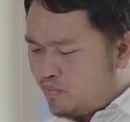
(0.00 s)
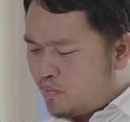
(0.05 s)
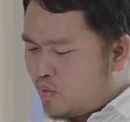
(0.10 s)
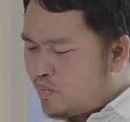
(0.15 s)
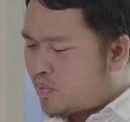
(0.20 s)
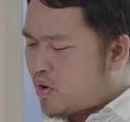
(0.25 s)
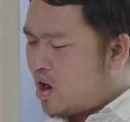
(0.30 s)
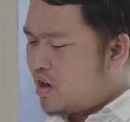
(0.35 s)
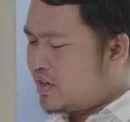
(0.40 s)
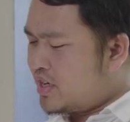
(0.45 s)
มุ
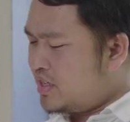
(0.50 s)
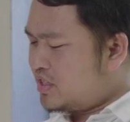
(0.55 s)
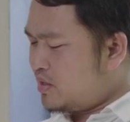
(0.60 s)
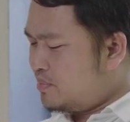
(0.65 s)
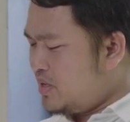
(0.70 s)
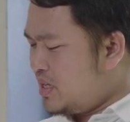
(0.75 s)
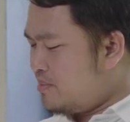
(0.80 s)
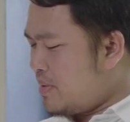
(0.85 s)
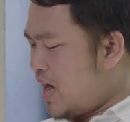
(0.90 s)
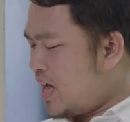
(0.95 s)
มกล่องเนี่ยจะ
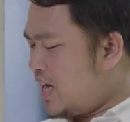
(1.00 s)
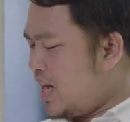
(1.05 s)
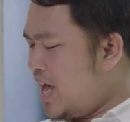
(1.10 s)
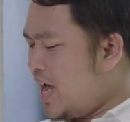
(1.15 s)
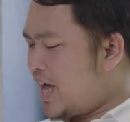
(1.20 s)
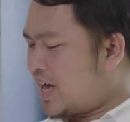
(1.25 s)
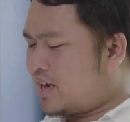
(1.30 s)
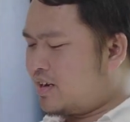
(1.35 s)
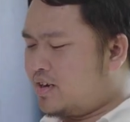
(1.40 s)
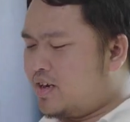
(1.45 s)
มีหมายเล
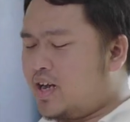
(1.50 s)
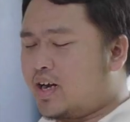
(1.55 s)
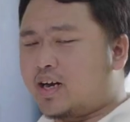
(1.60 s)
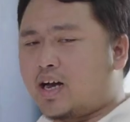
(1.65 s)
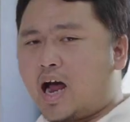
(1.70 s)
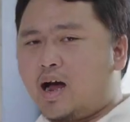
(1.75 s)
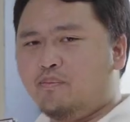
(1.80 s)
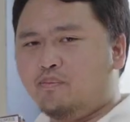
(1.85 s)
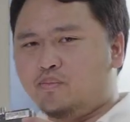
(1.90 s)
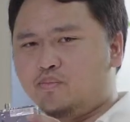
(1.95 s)
ขนะ
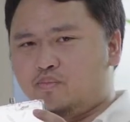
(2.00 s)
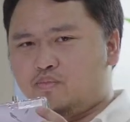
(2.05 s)
ครับ